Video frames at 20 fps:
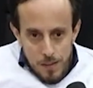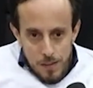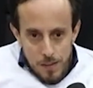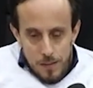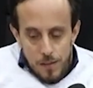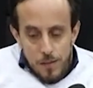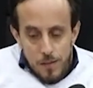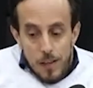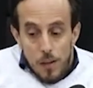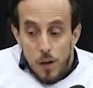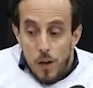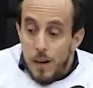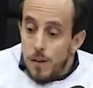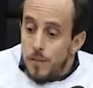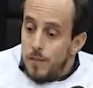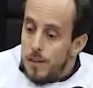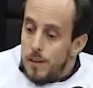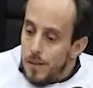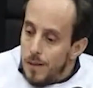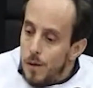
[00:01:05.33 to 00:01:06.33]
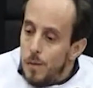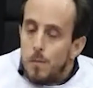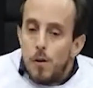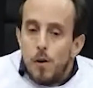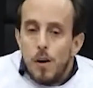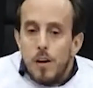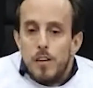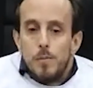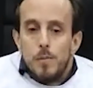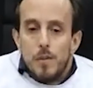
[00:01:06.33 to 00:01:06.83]
Você fala, olha, filho, não
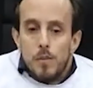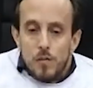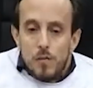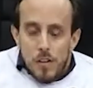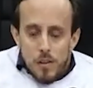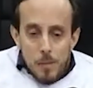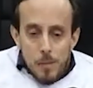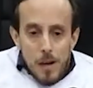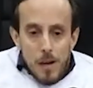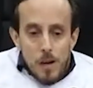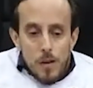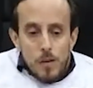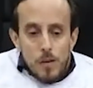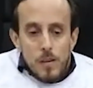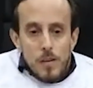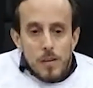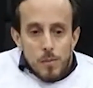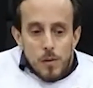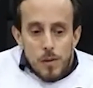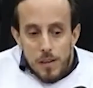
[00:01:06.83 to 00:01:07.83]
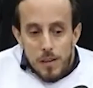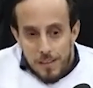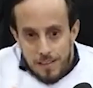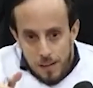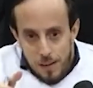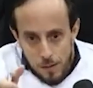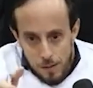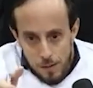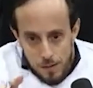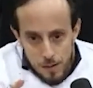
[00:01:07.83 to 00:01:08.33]
pode, porque isso faz mal, porque
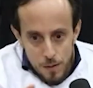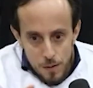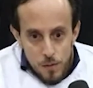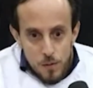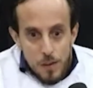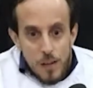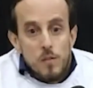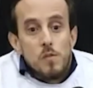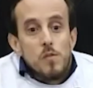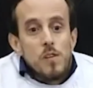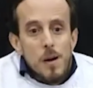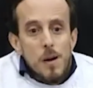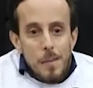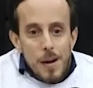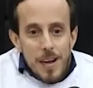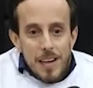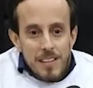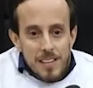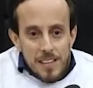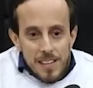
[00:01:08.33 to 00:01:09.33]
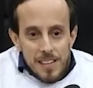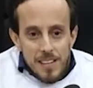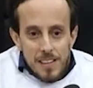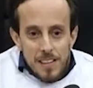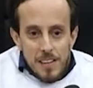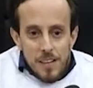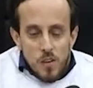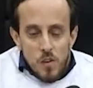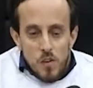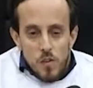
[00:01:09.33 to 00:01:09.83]
sal, açúcar mata,
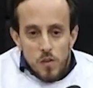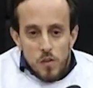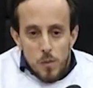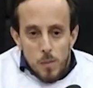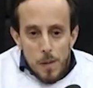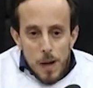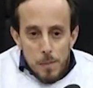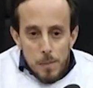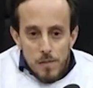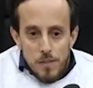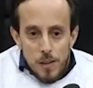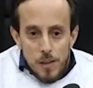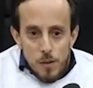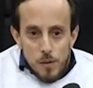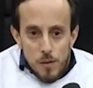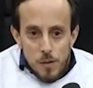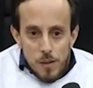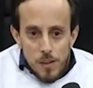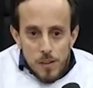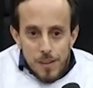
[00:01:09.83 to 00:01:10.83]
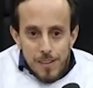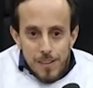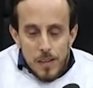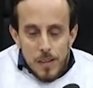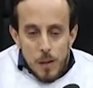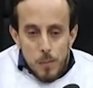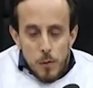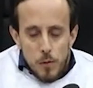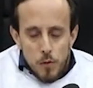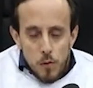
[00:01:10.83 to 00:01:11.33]
o tio Bap falou.
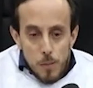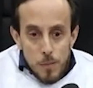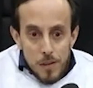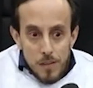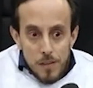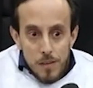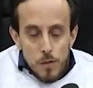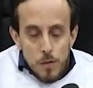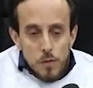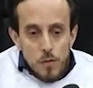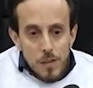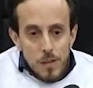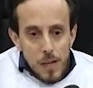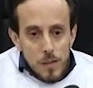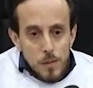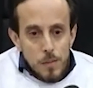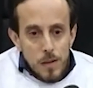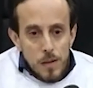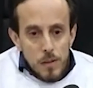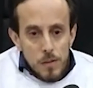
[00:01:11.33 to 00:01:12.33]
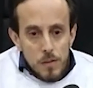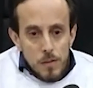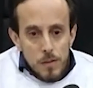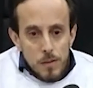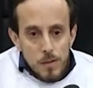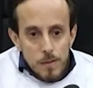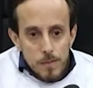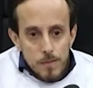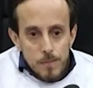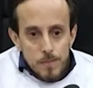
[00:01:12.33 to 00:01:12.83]
A pessoa precisa do Estado para isso. Açúcar
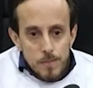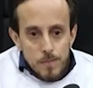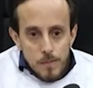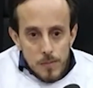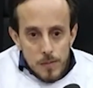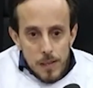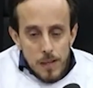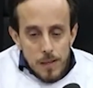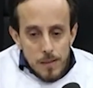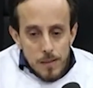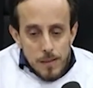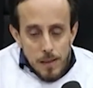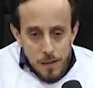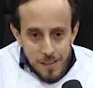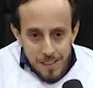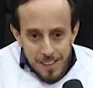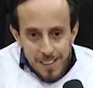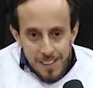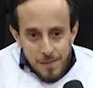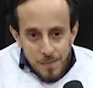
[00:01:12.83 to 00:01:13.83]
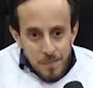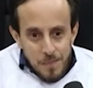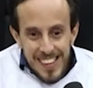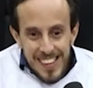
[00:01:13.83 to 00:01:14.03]
mata mesmo. Né? Não, é.